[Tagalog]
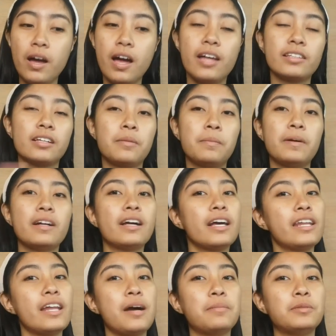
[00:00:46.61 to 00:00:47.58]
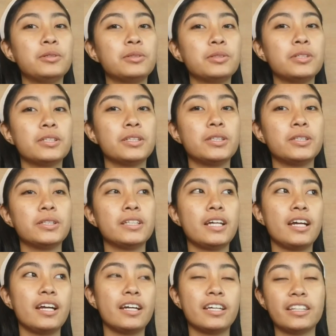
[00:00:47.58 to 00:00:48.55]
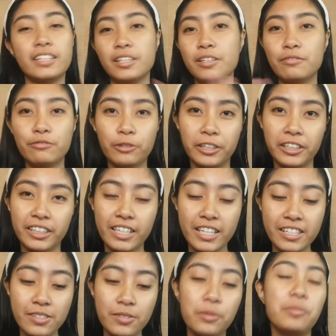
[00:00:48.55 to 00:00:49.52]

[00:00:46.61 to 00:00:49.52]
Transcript: at kapag na-upload ko na to na hindi na 14,